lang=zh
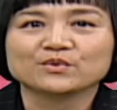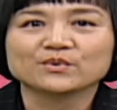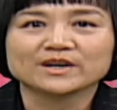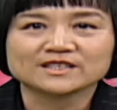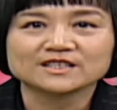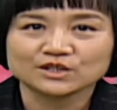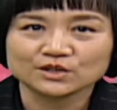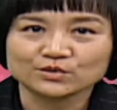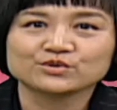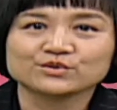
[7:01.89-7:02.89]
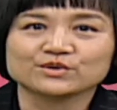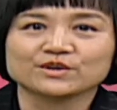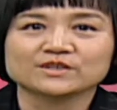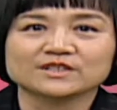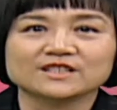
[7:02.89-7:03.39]
不管是求
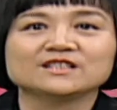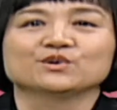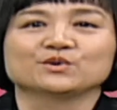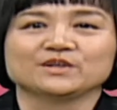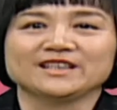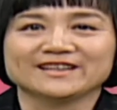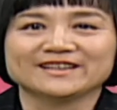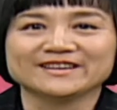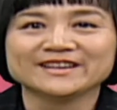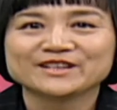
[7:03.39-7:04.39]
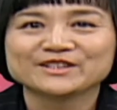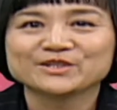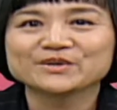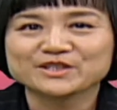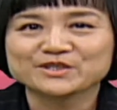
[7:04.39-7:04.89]
学或是就业，哈，
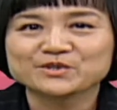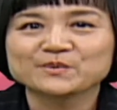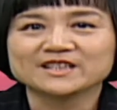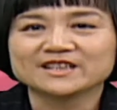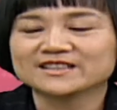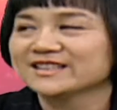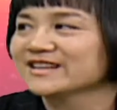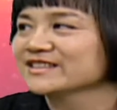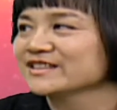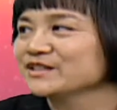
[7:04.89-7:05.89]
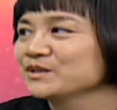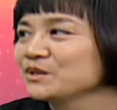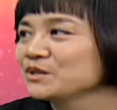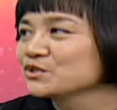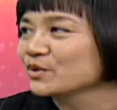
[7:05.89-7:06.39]
都可以说比较像是
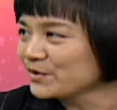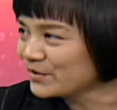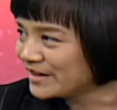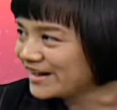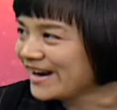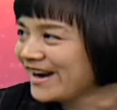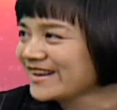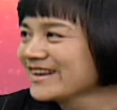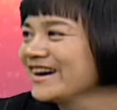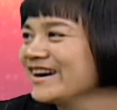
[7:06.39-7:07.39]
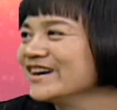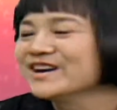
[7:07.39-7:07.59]
随遇而安，哈，